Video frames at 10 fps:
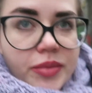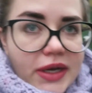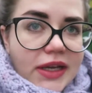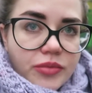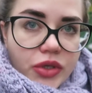
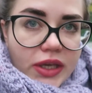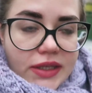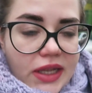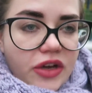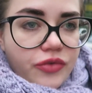Прокат
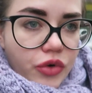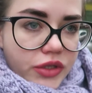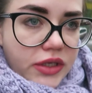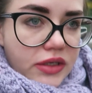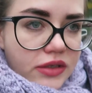букета для
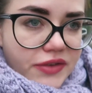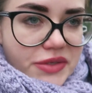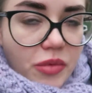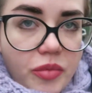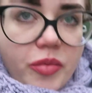фото к
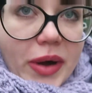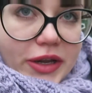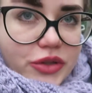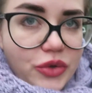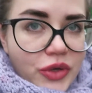8
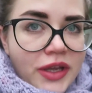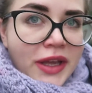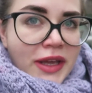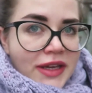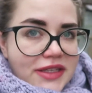марта.
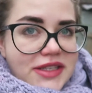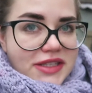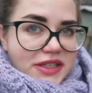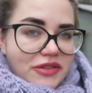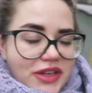
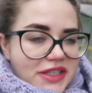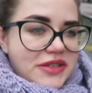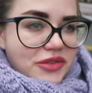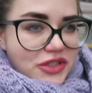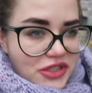Кстати говоря,
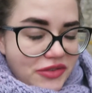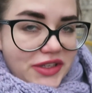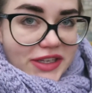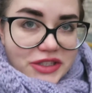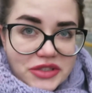сегодняшнего
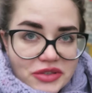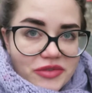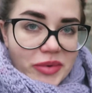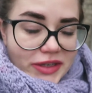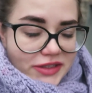дня, 6
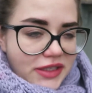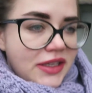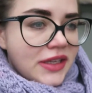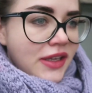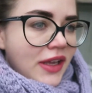марта,
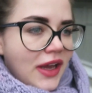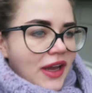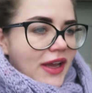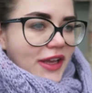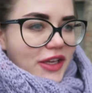
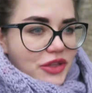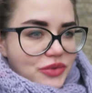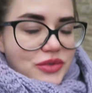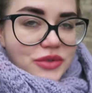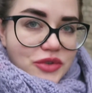эту
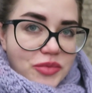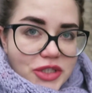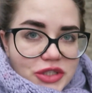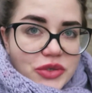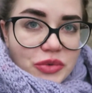услугу
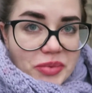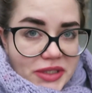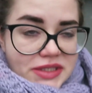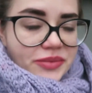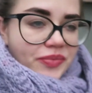можно
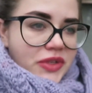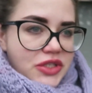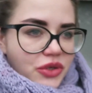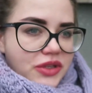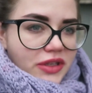купить.
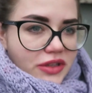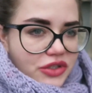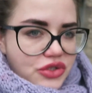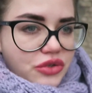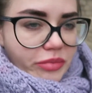Стоит она
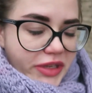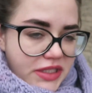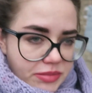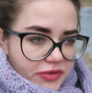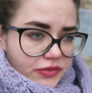1000 рублей,
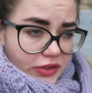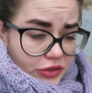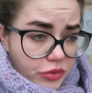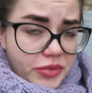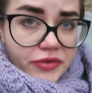тебе в
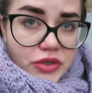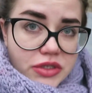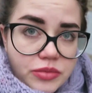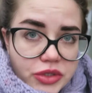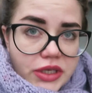дом
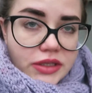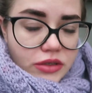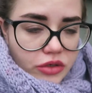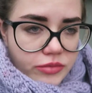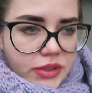привозят букет
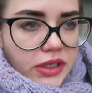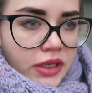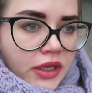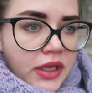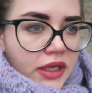огромный
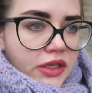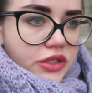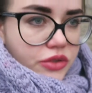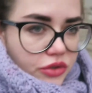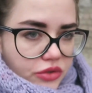
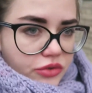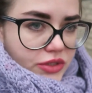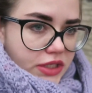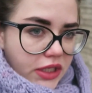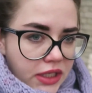из одной
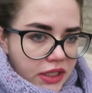розы,